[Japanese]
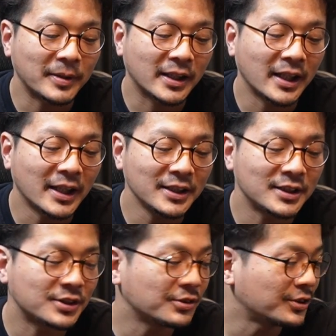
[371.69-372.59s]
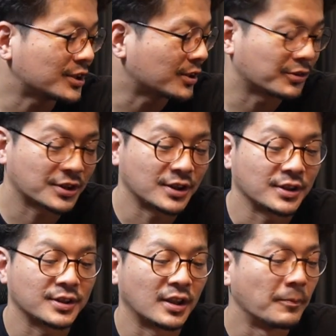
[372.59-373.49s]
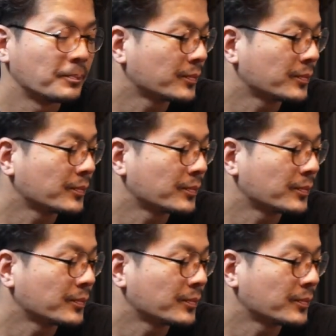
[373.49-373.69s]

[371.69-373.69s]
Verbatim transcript: ぱ怪我に注意してほしいんですよ